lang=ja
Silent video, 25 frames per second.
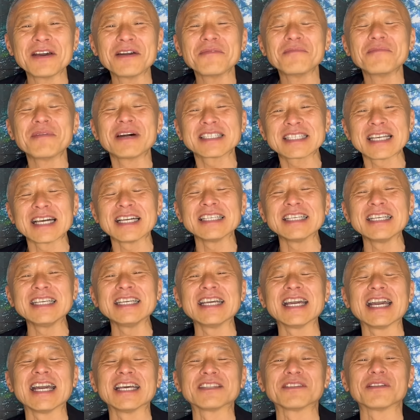まさに、
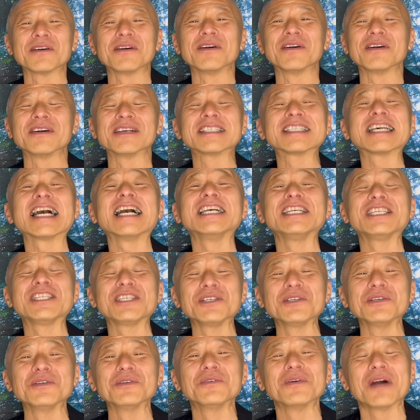えっと、最
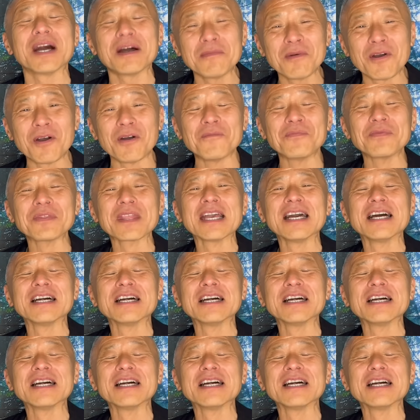終話も、